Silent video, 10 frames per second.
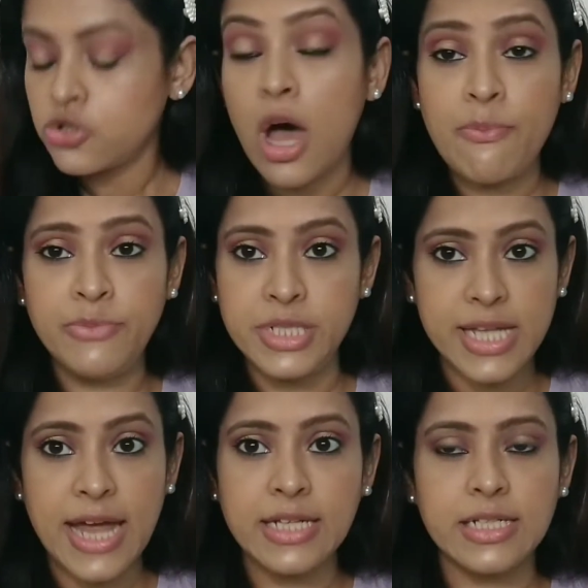सो so, आप
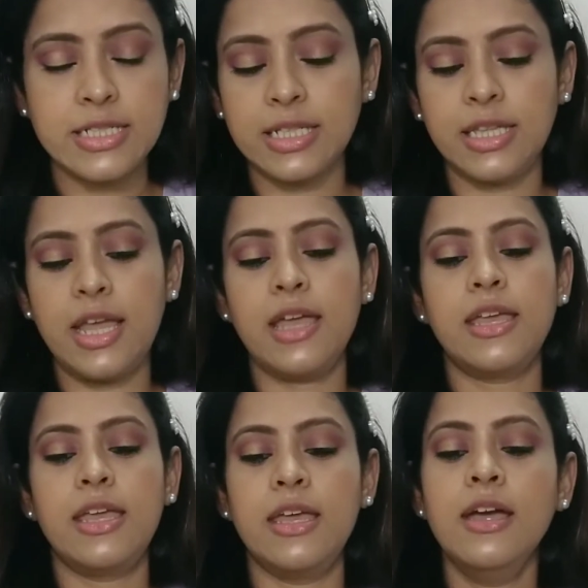डिसाइड कर सकते हैं
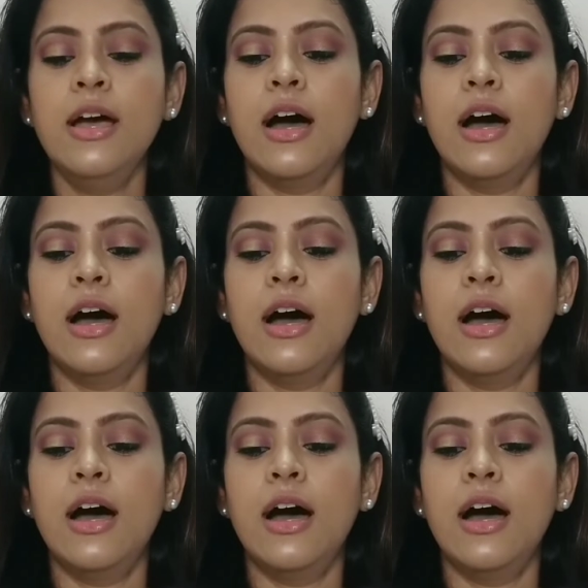कि